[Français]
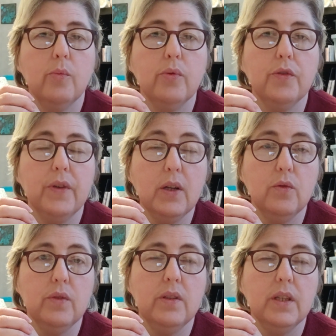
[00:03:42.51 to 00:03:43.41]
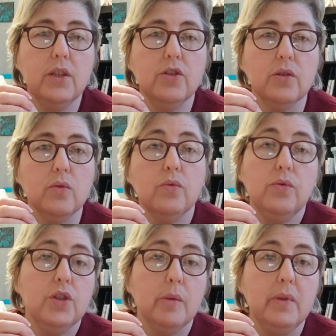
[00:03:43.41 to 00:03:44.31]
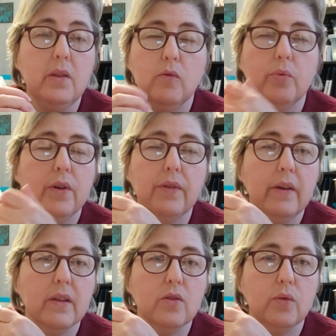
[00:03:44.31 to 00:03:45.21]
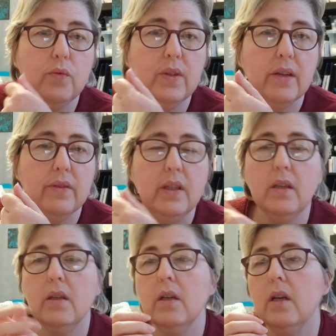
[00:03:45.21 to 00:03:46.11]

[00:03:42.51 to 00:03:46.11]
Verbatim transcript: pour faire du vintage ou du shabby. Vous pouvez faire avec ce que vous avez.